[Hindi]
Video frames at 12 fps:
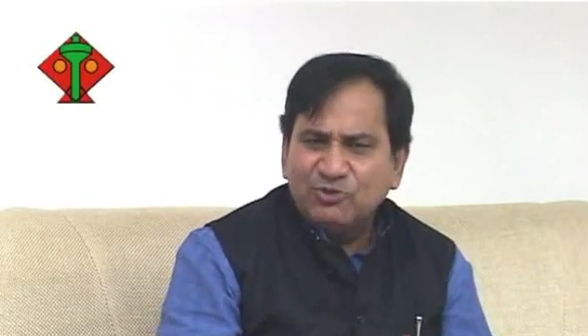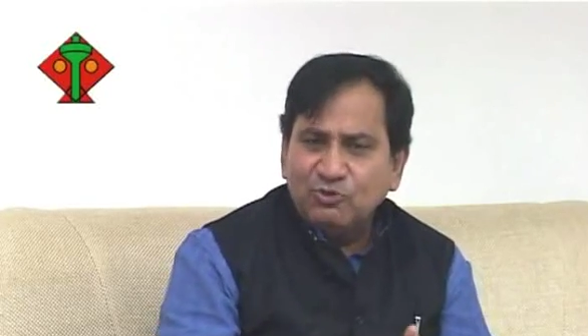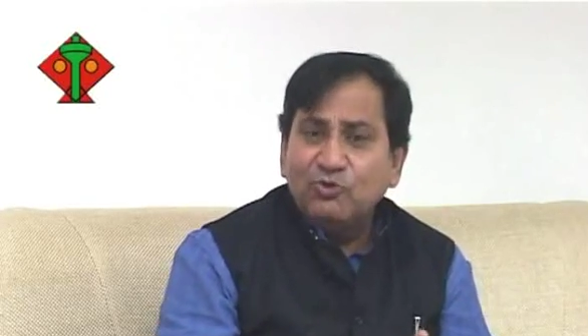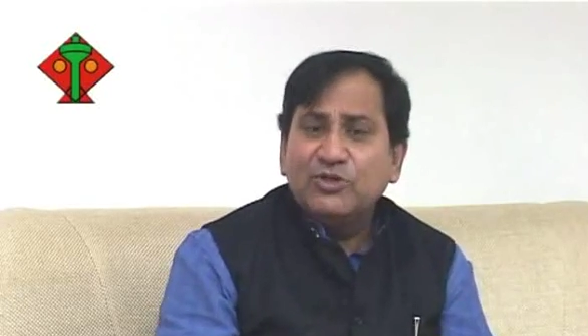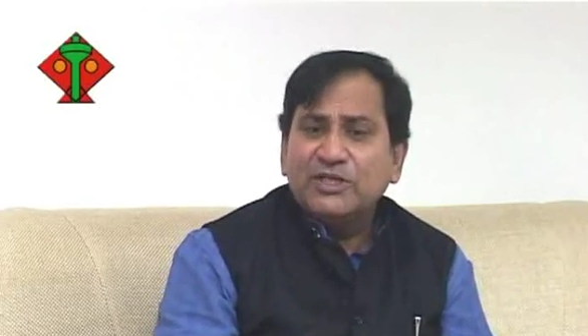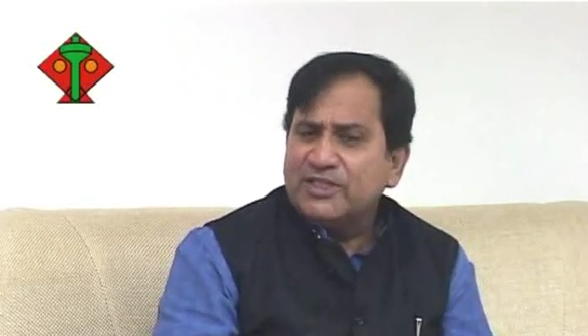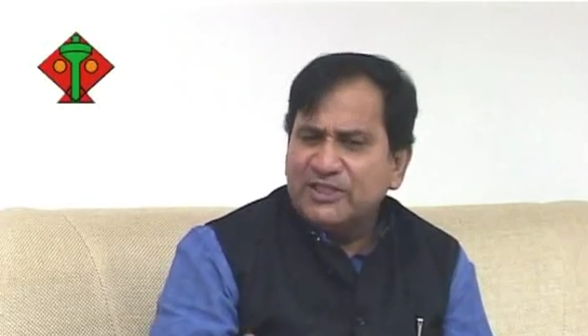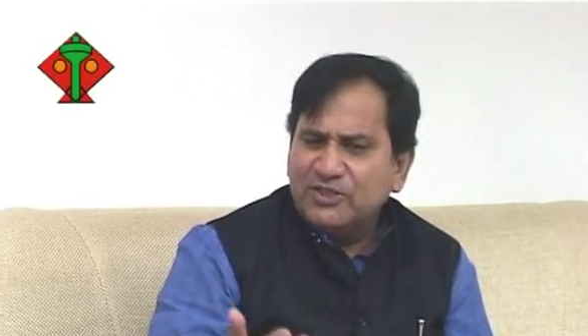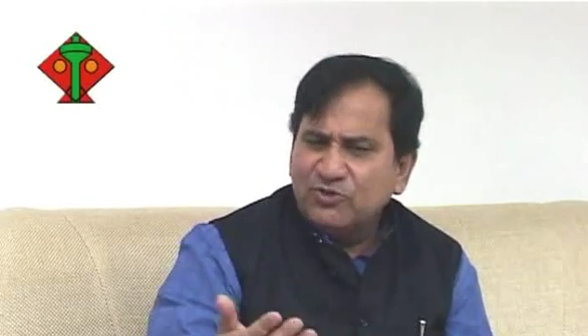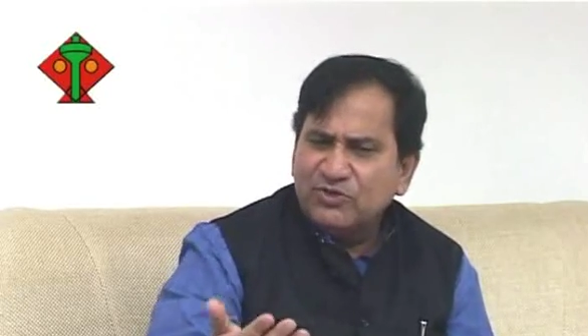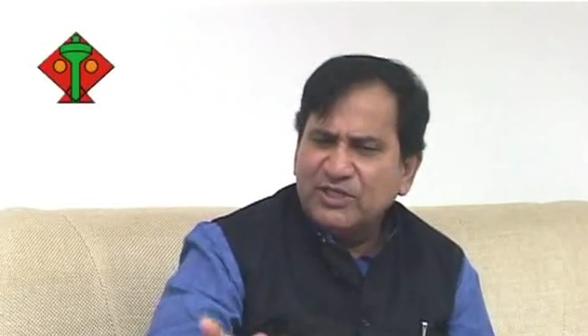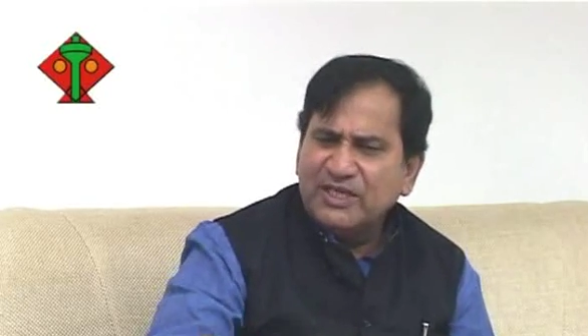तो लोग करते हैं
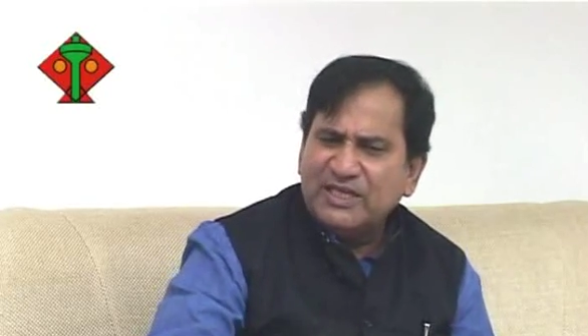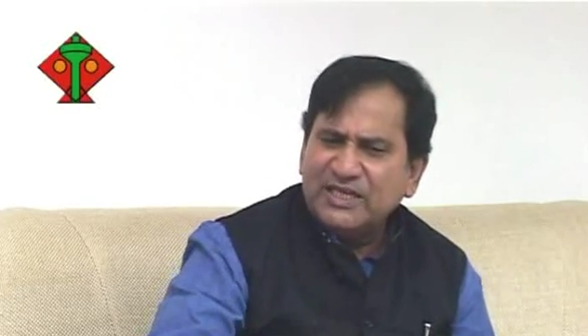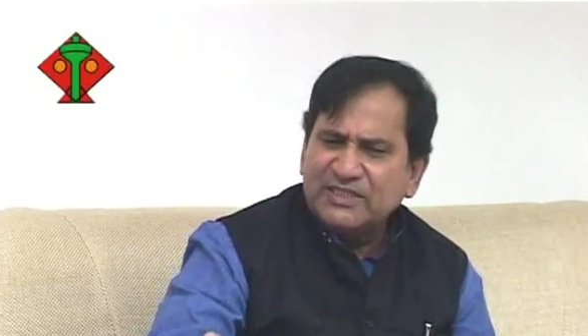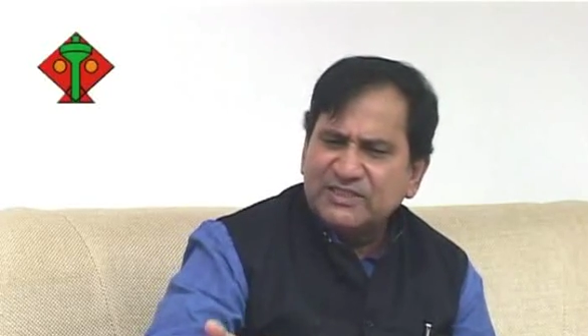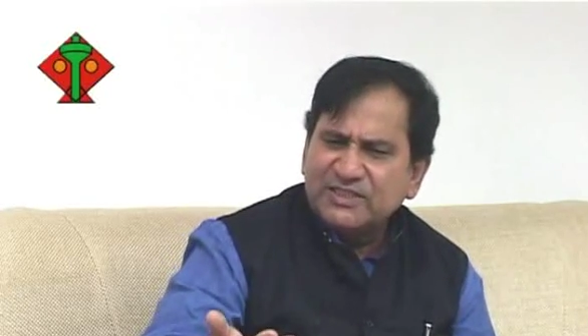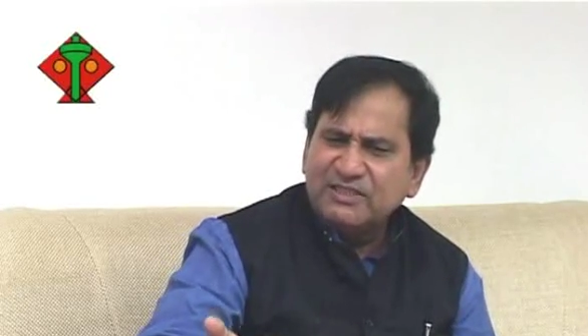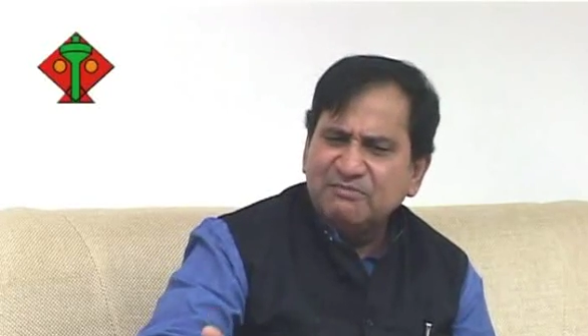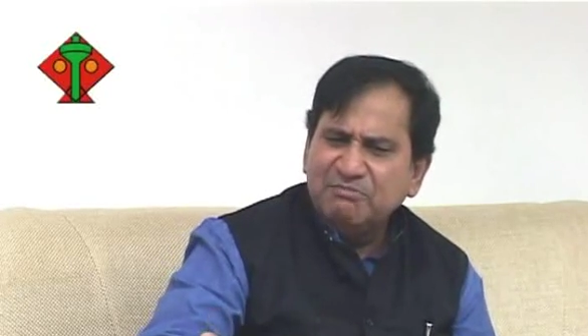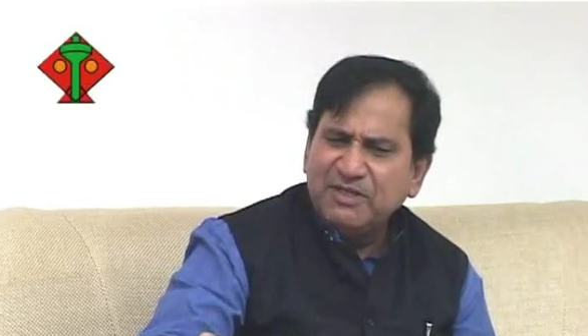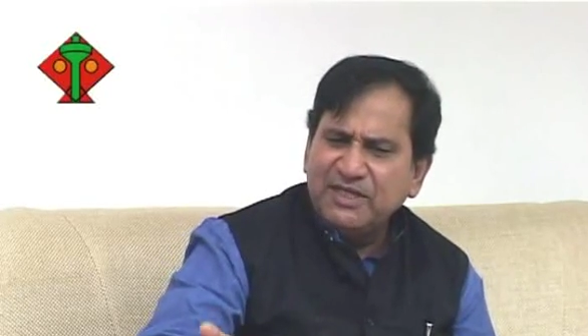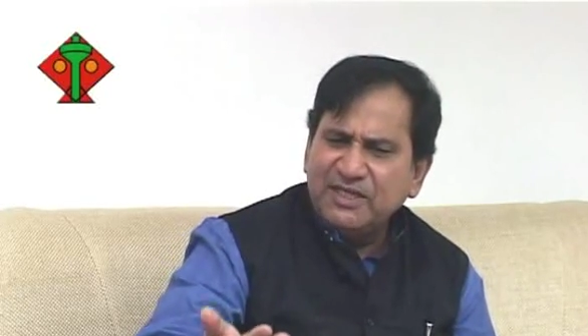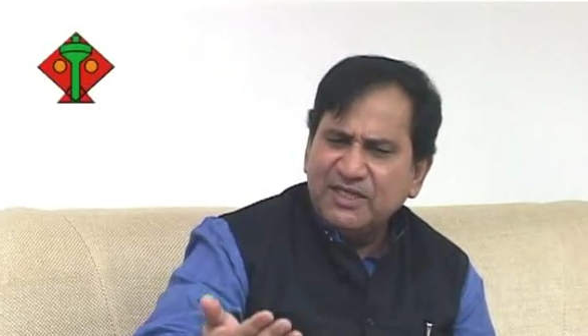क्योंकि इलेक्शन
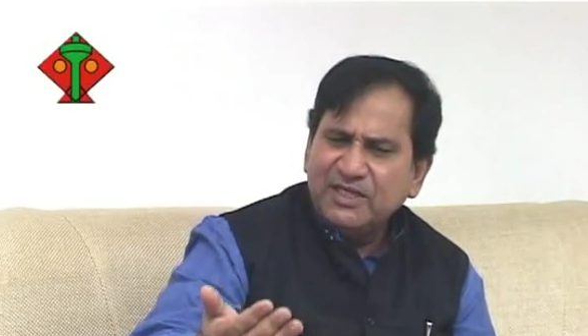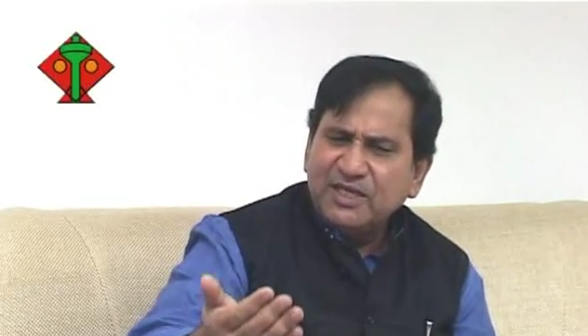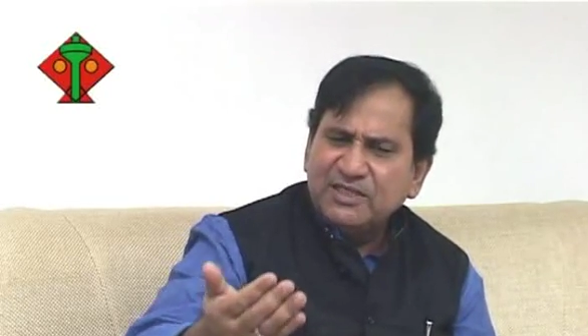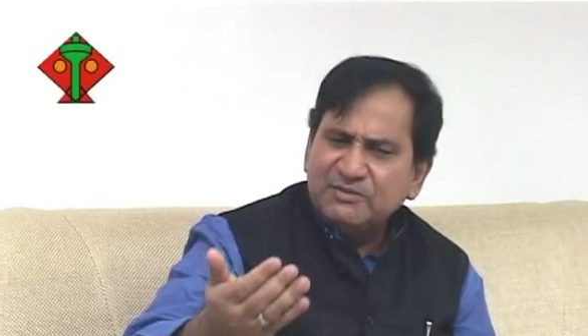में